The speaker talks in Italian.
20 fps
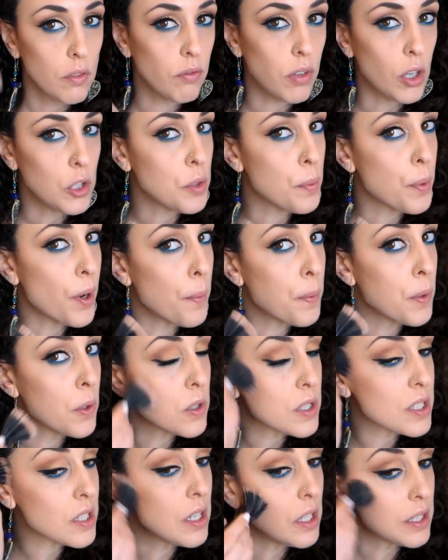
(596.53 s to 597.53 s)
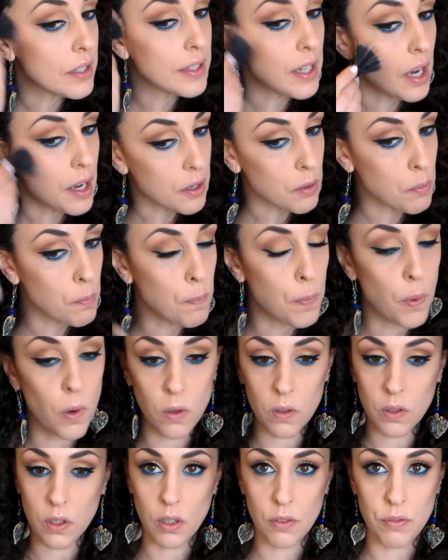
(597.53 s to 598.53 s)
Voglio proprio scaldare un
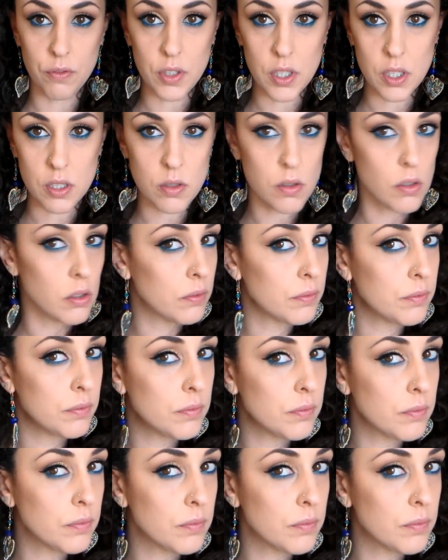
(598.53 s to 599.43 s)
po' il viso